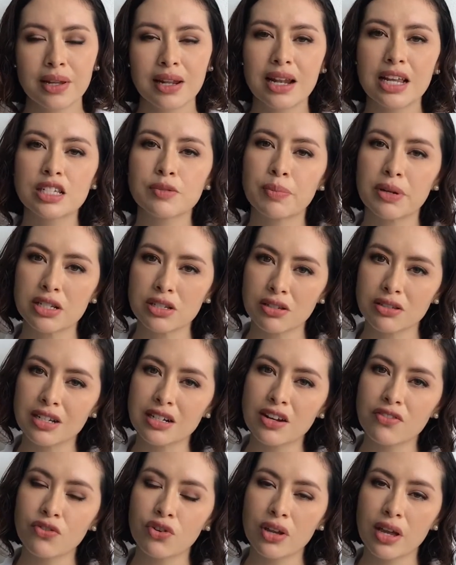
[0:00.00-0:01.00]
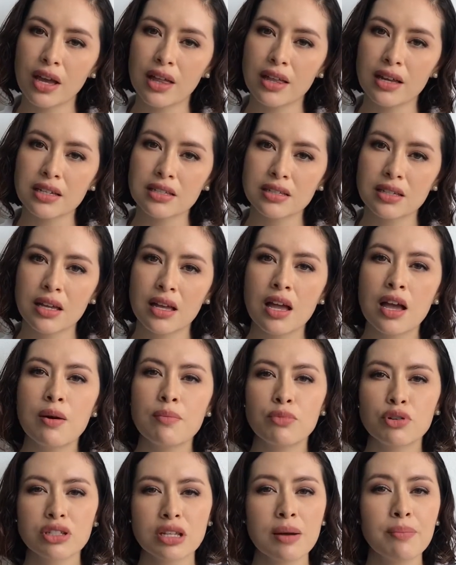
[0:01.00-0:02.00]
Las personas refugiadas
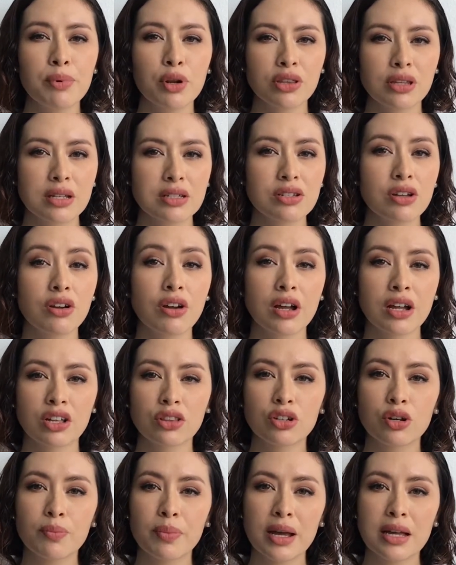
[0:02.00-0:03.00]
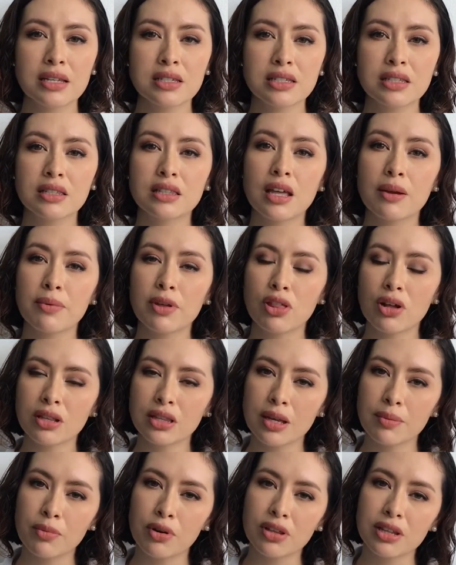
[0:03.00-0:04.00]
buscan protección en otro país debido al
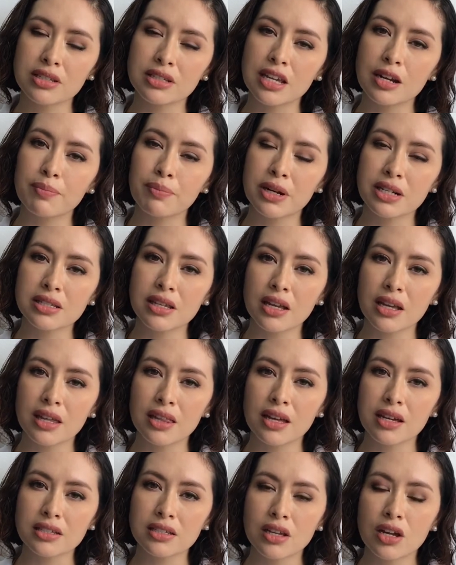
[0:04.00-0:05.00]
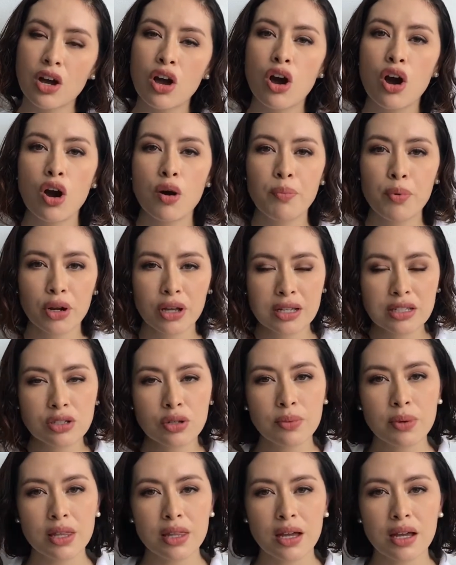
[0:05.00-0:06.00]
temor de ser perseguidas o porque
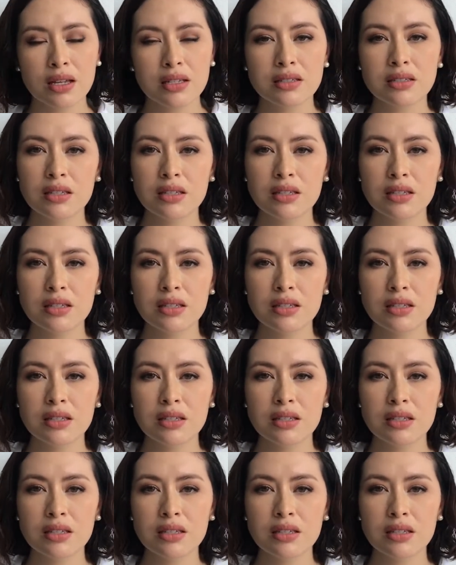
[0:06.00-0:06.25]
su vida,